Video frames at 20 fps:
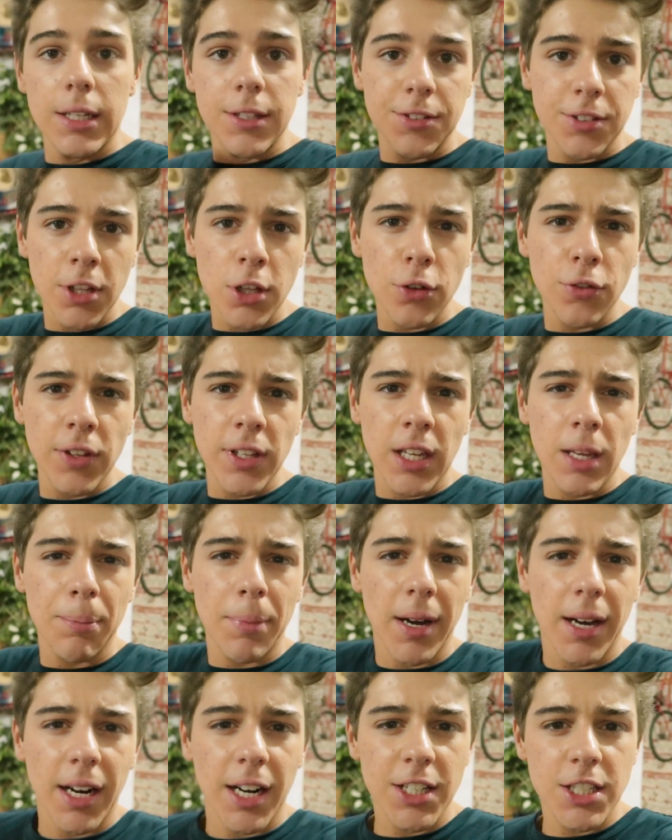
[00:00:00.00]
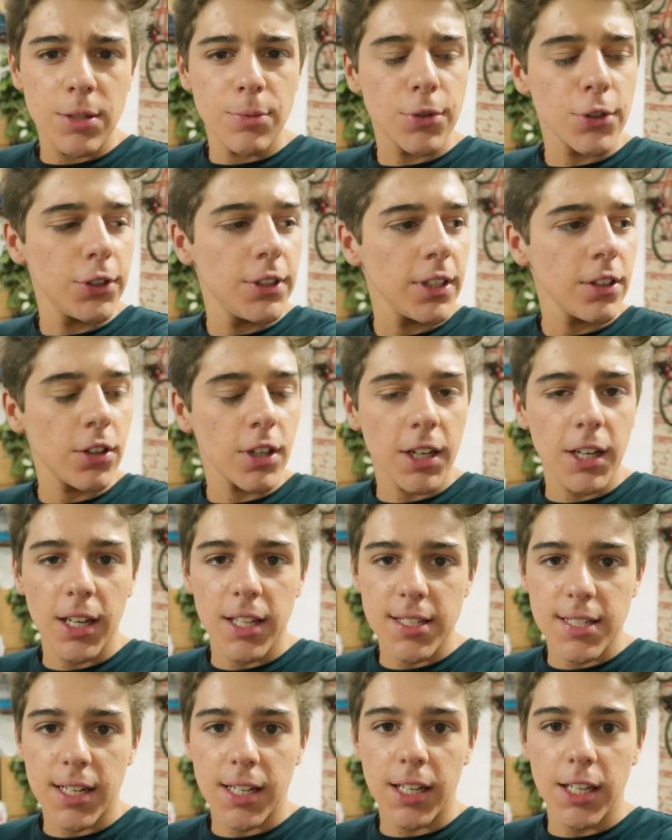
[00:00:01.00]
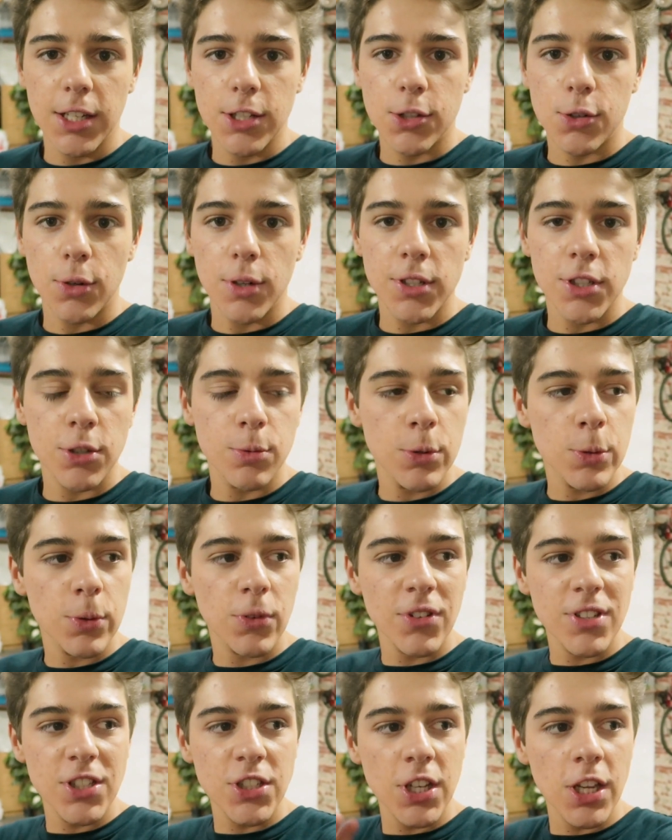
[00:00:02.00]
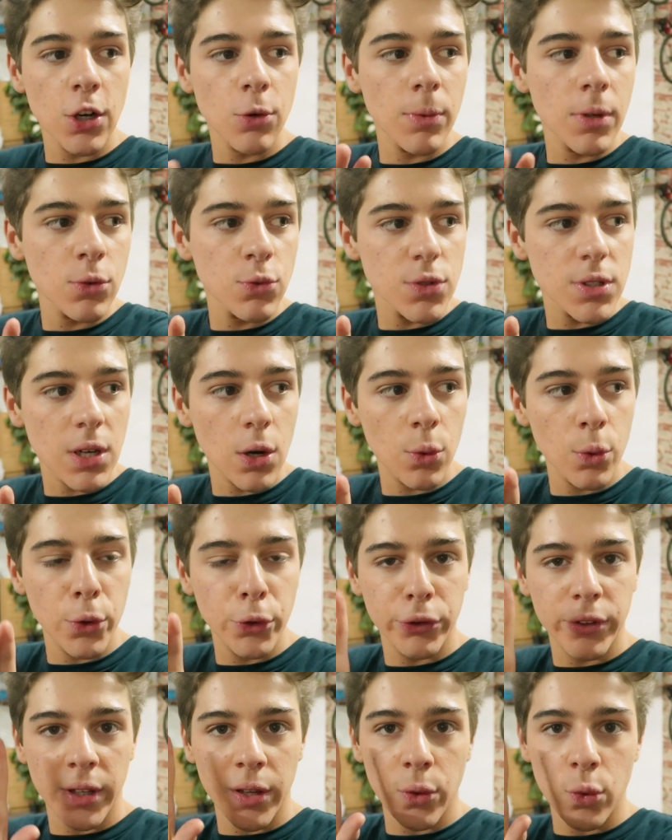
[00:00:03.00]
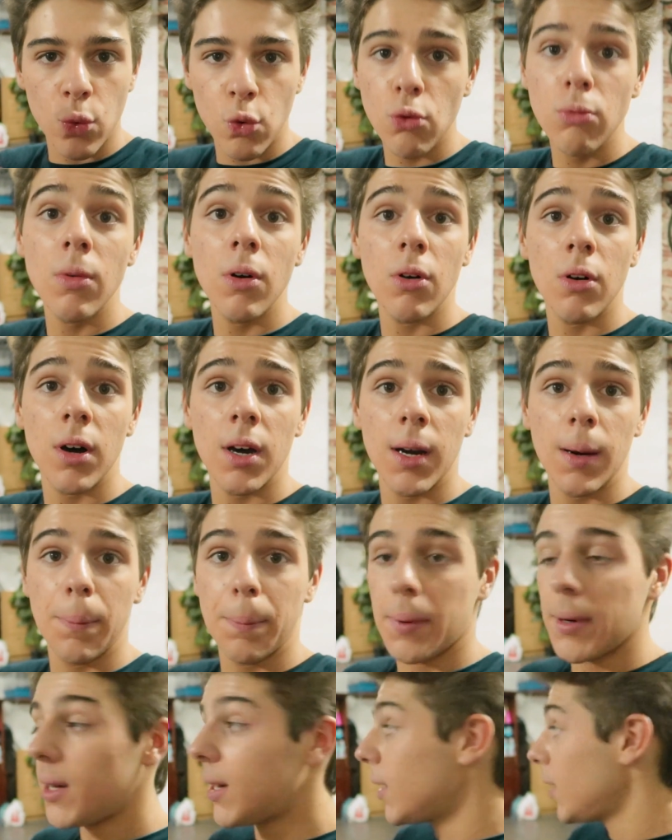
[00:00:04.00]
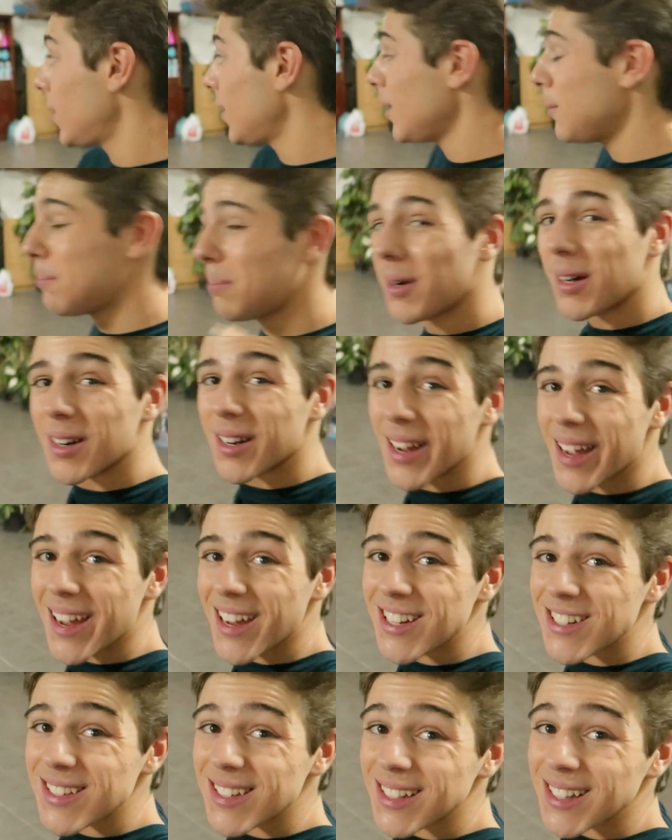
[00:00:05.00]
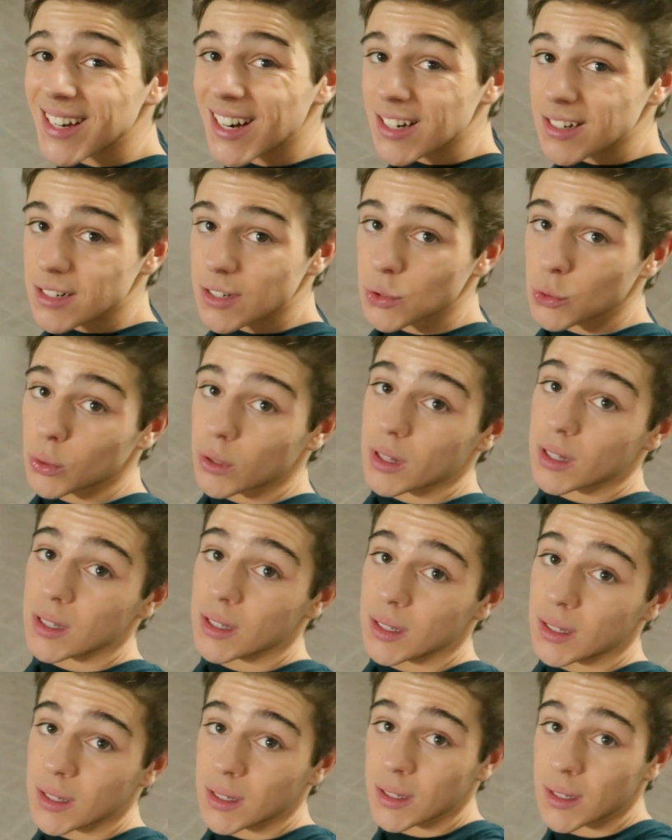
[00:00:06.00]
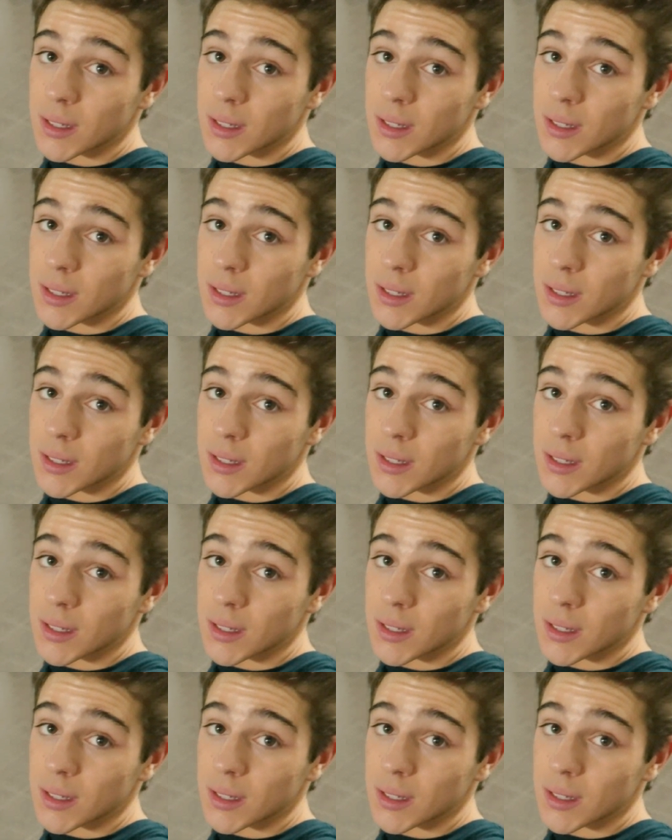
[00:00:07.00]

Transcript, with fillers: Entretanto eu vim aqui para a garagem porque eu tenho que organizar aqui as coisas, mas para vocês terem uma noção, eu tenho uma hora para limpar esta garagem toda,